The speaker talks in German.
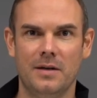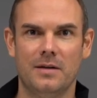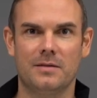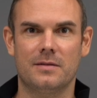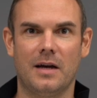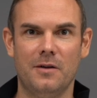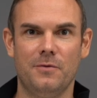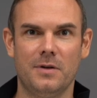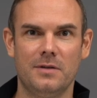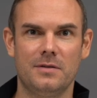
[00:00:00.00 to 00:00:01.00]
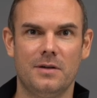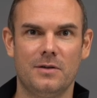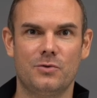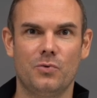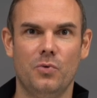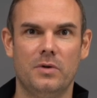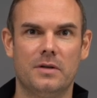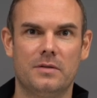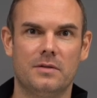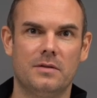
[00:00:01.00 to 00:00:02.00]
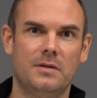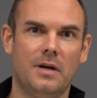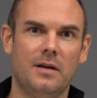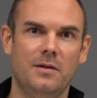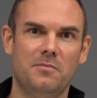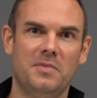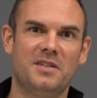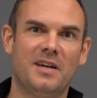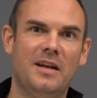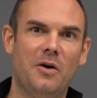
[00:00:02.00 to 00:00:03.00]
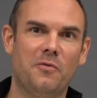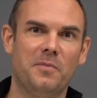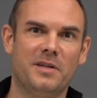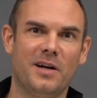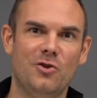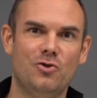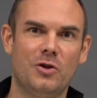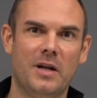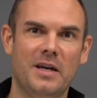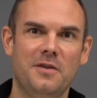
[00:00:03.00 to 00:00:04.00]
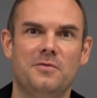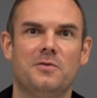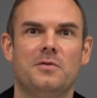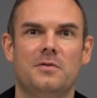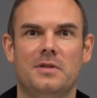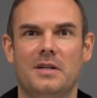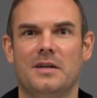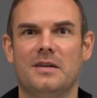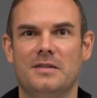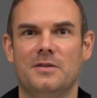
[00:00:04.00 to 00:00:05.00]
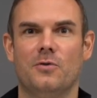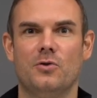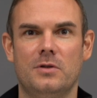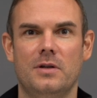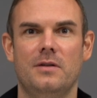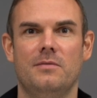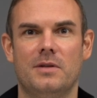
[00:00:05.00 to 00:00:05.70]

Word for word: Es ist einfach gesagt so, dass dann Metall auf Metall schleift und jeder kann sich vorstellen,